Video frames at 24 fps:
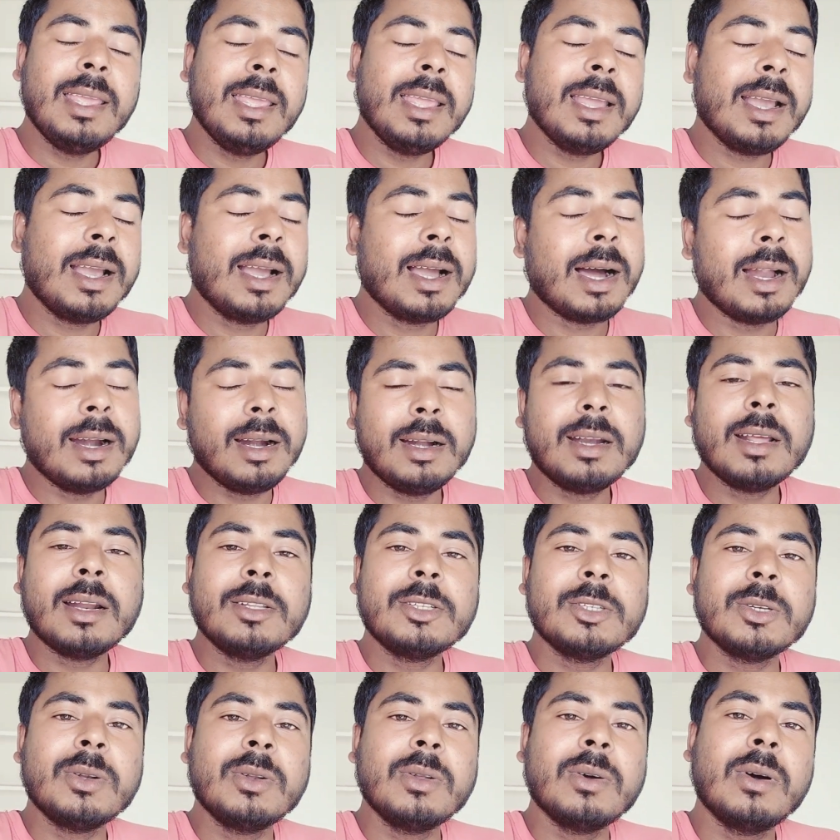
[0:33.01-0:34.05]
এই
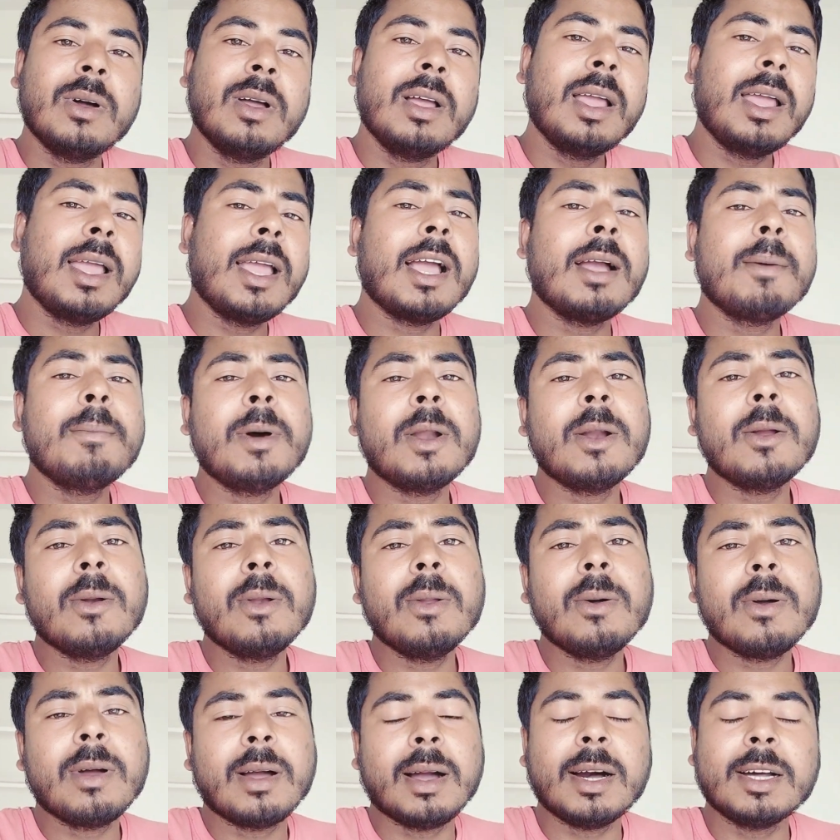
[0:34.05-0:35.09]
গানটার জন্য একবার
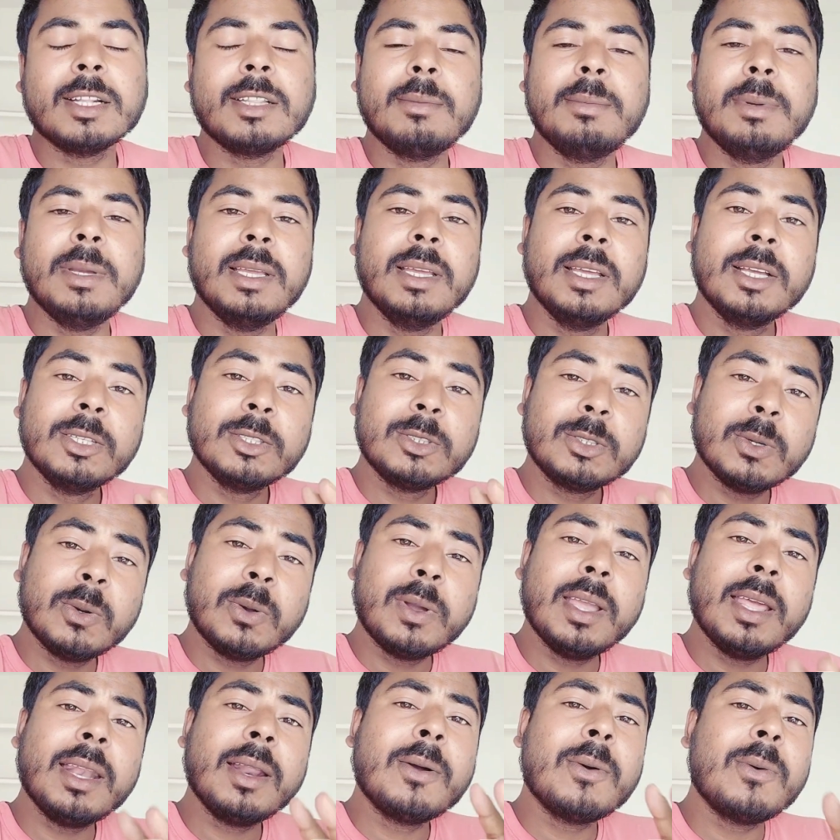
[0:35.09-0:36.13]
হলো কাঁদবে
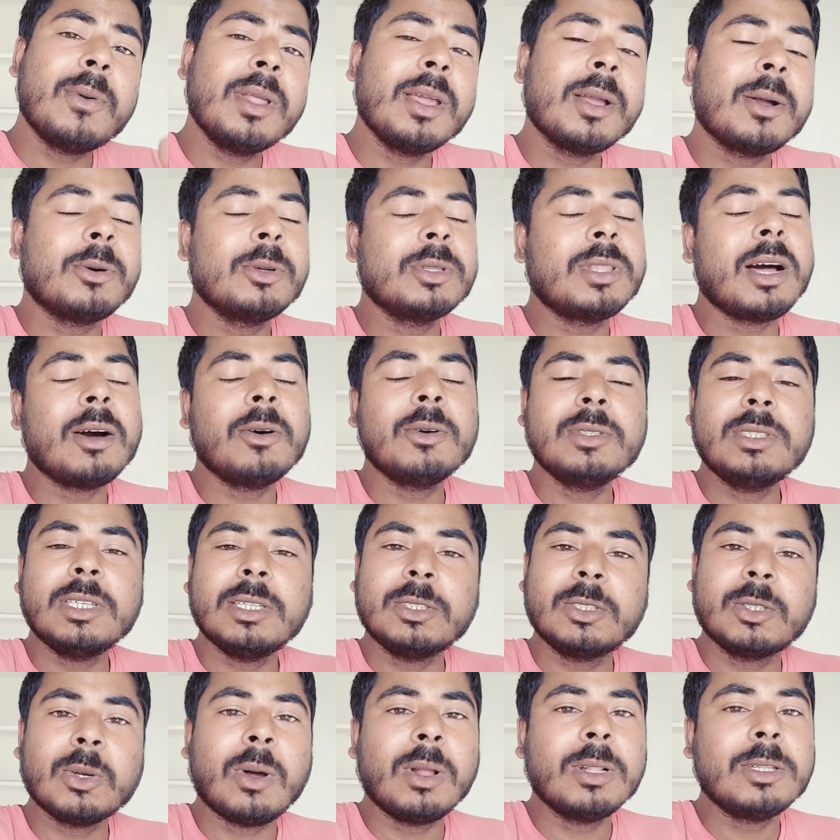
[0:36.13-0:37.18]
চোখের কোণে কোথাও
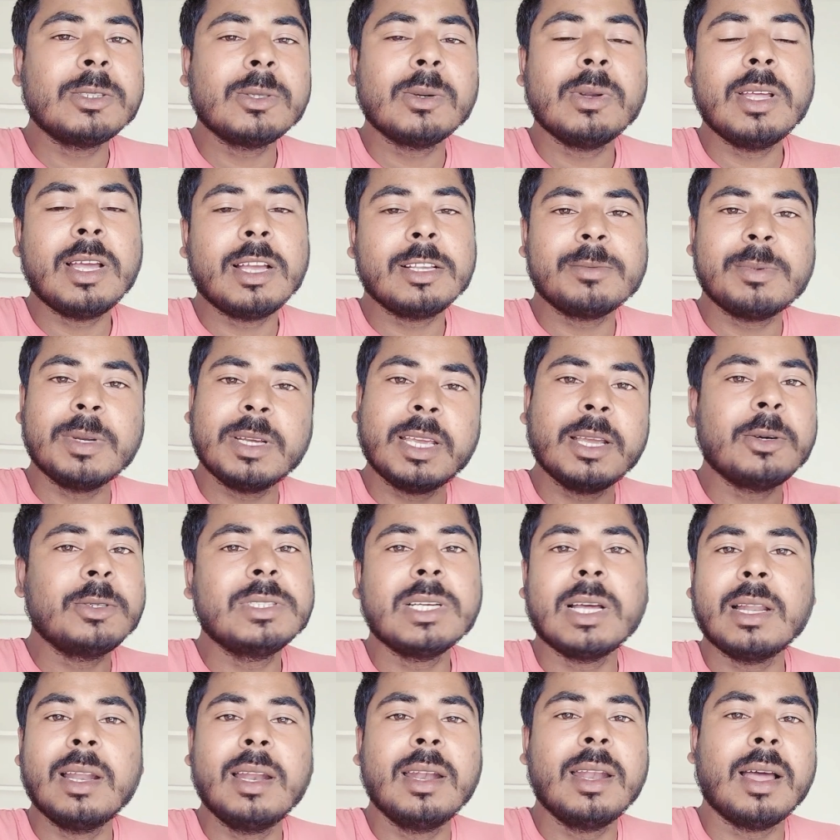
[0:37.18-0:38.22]
যে জল চলে আসবে কেউ
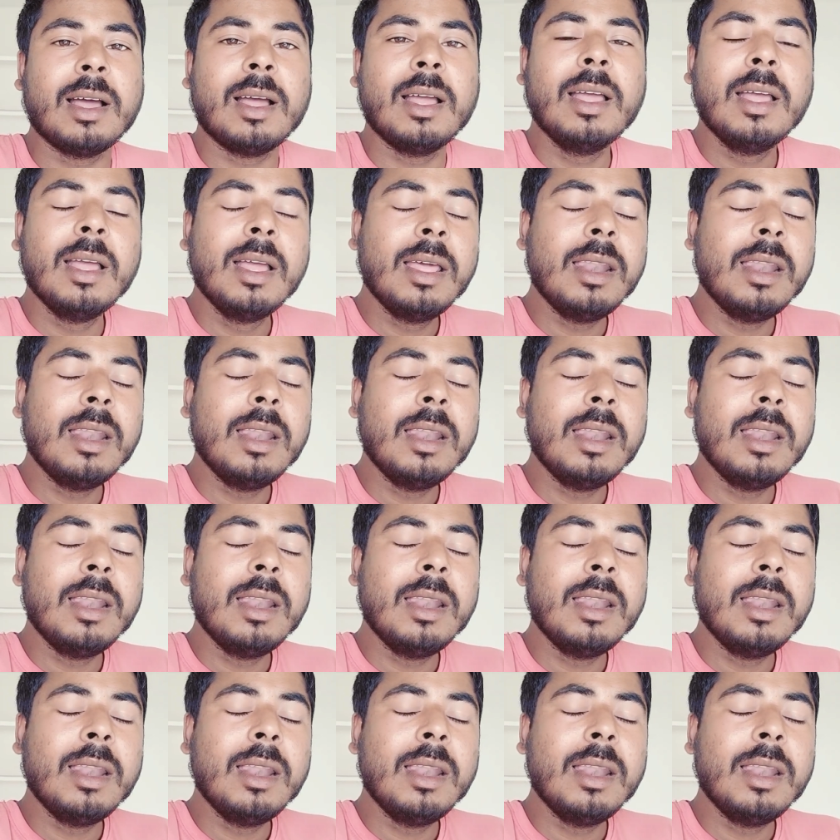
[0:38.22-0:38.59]
জানে না